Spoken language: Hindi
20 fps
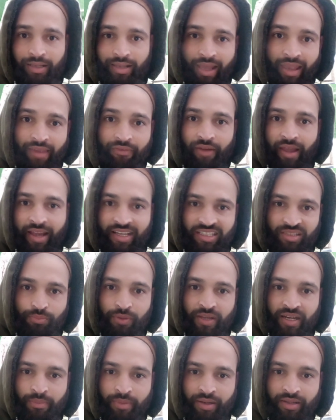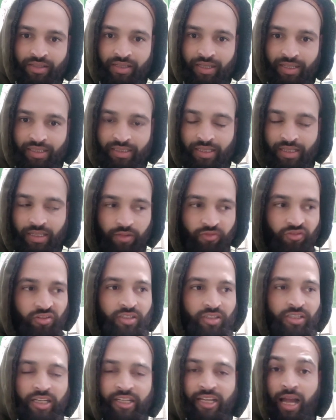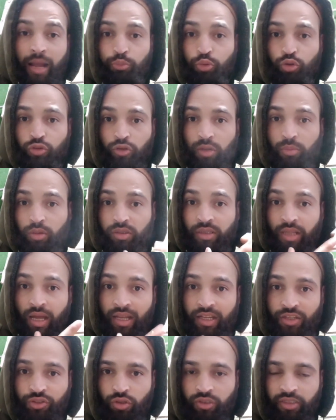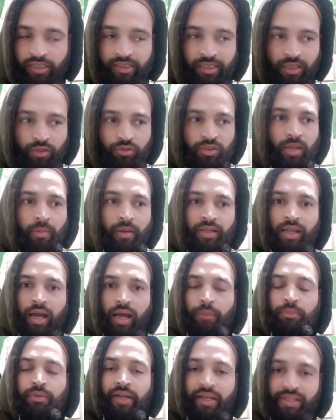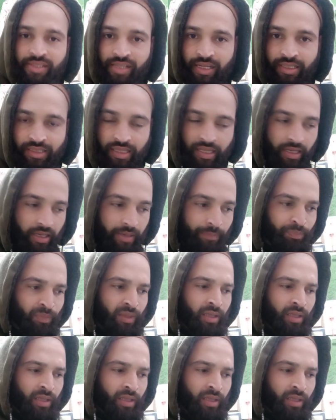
लाइफ एक्सपेरिमेंट करते हैं फिर जाके आपको थोड़ा बहुत नॉलेज हो जाता है उसके बाद आप कर सकते हैं